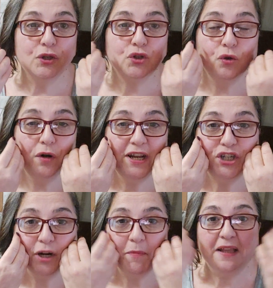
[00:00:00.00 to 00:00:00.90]
sono
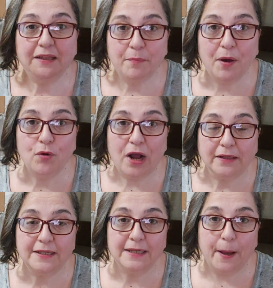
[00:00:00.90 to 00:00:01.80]
leggermente
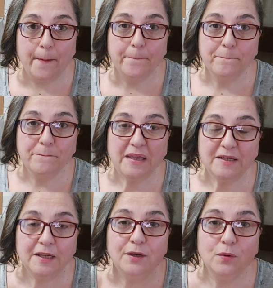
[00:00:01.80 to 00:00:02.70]
paonazza.
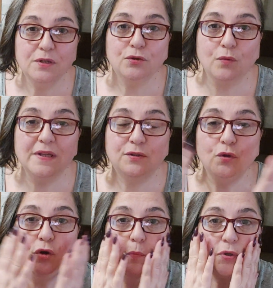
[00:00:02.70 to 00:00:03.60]
Sì, questo, questo,
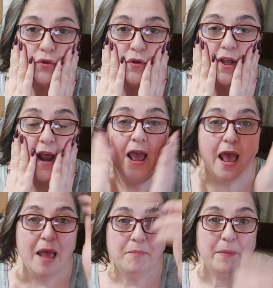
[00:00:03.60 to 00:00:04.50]
io lo posso dire,
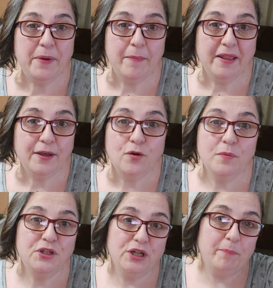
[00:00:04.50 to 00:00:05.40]
ma prima di
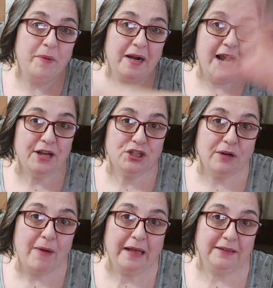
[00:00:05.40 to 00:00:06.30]
incominciare a parlare a
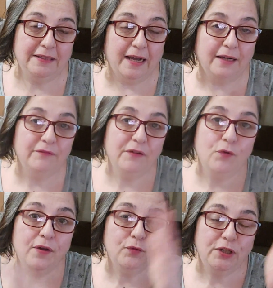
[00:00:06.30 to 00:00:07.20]
ciabatta, vi
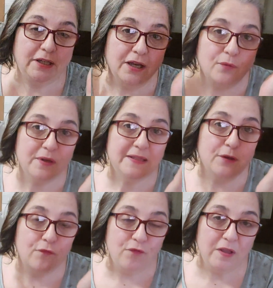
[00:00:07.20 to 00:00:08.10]
volevo dire che
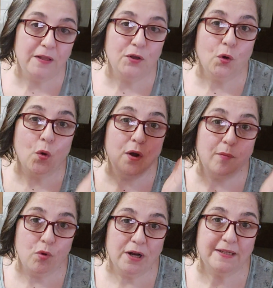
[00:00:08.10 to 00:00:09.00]
questo è un video
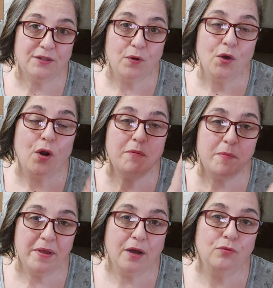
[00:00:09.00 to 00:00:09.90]
collaborazione con la
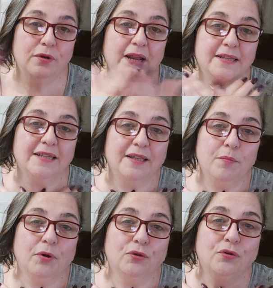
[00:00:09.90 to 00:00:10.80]
mia amica Lucrezia,
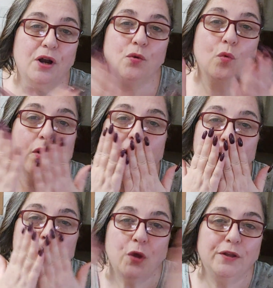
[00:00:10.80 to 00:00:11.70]
ti porto nel
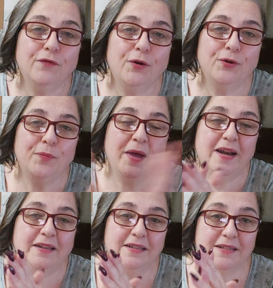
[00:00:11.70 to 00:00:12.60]
cuore, ti voglio
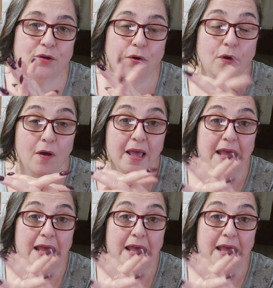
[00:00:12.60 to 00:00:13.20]
bene tesoro,